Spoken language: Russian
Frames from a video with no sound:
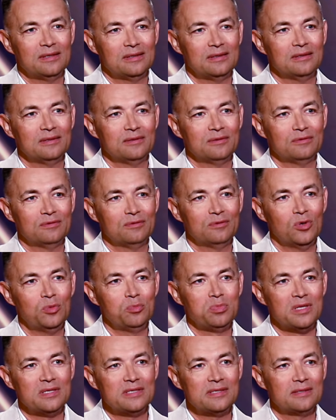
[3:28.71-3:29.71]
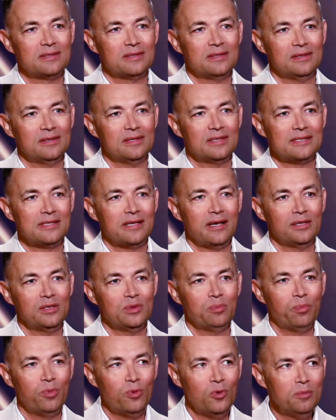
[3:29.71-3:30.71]
и в области, если
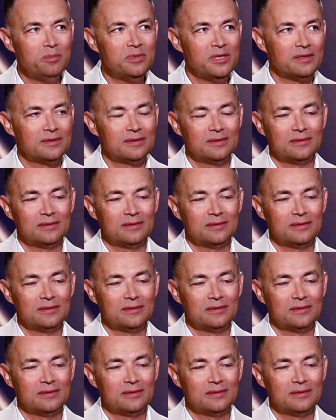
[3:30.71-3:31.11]
они помнят